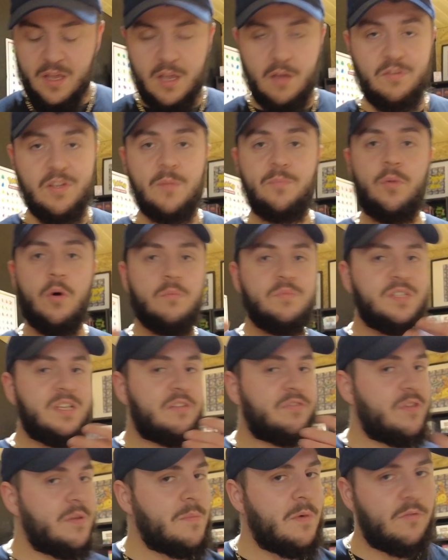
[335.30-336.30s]
Vous n'êtes pas obligé de
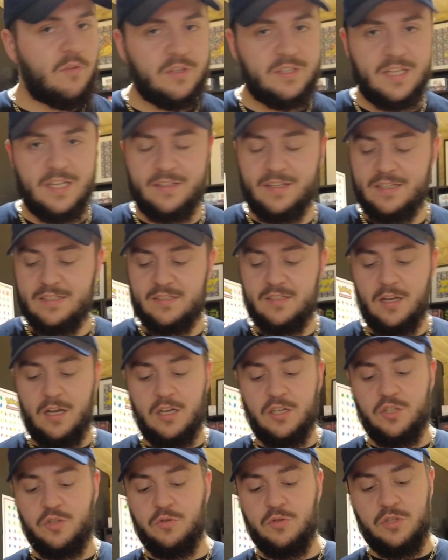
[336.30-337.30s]
filmer votre tête,
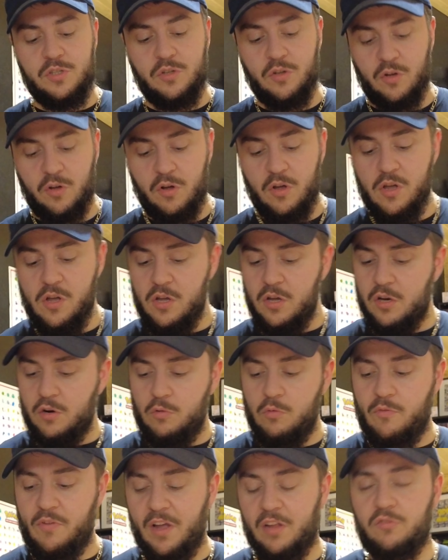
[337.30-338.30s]
extra Juste euh,
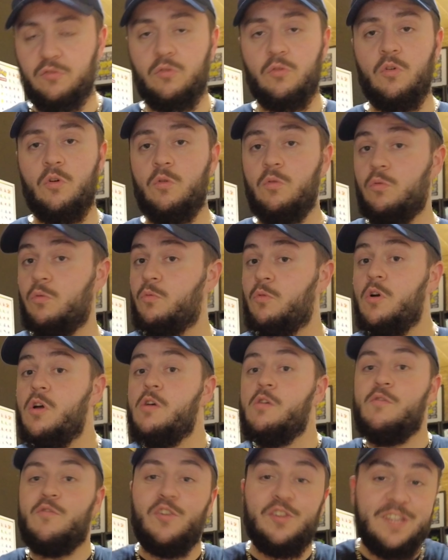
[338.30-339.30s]
l'ouverture
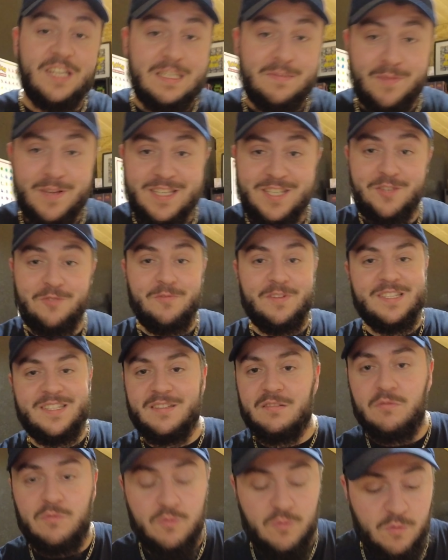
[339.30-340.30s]
ou votre expression hein,
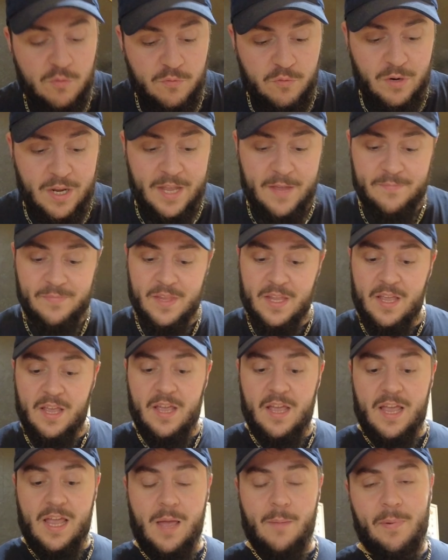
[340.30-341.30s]
si vous voulez.
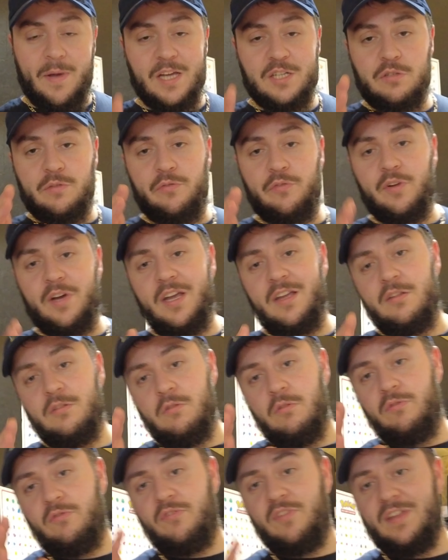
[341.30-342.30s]
Et après je ferai
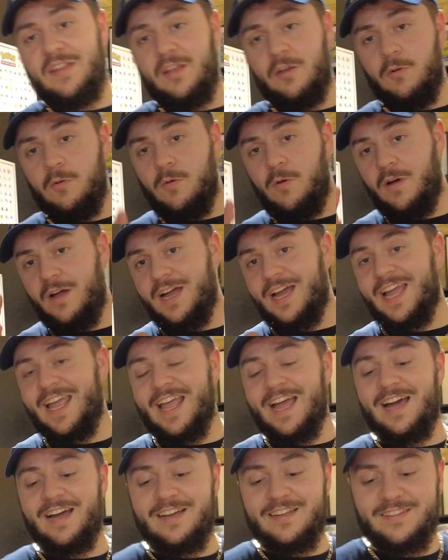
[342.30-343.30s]
une vidéo
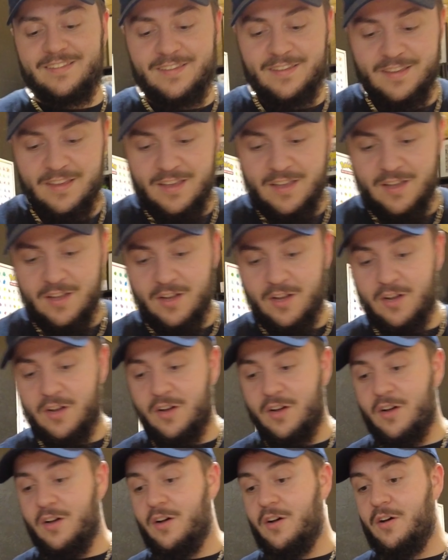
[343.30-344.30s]
react
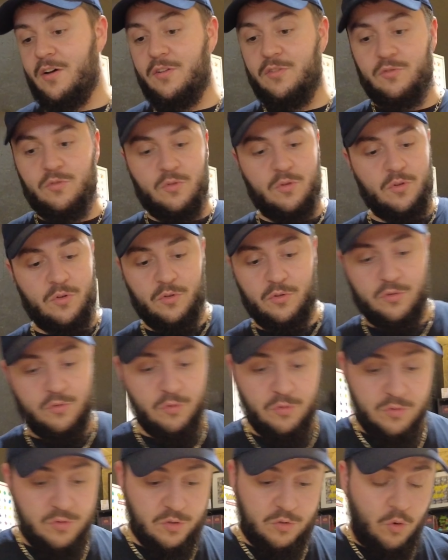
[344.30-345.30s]
euh,
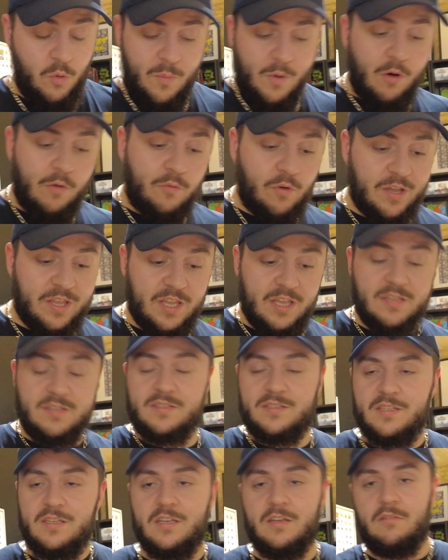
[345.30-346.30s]
de, ce qu'on m'a envoyé,
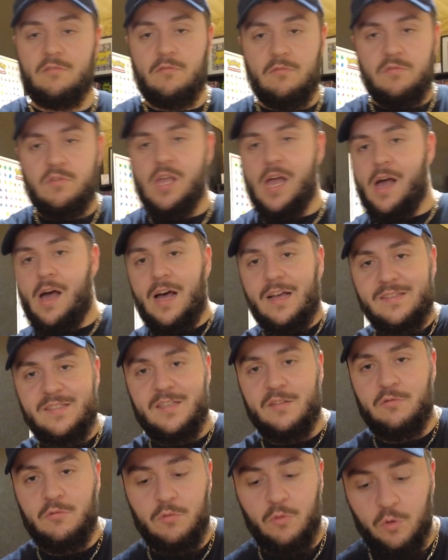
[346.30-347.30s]
s'il y a
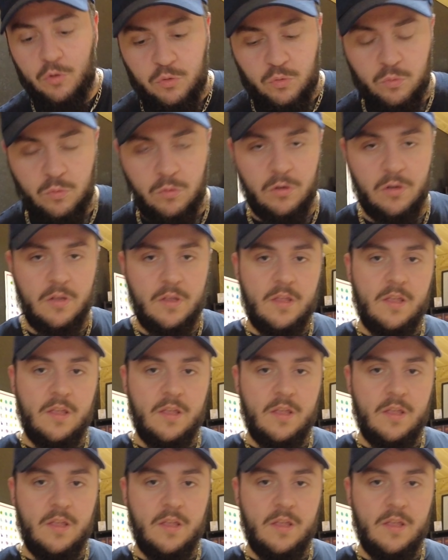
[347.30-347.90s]
assez de retours.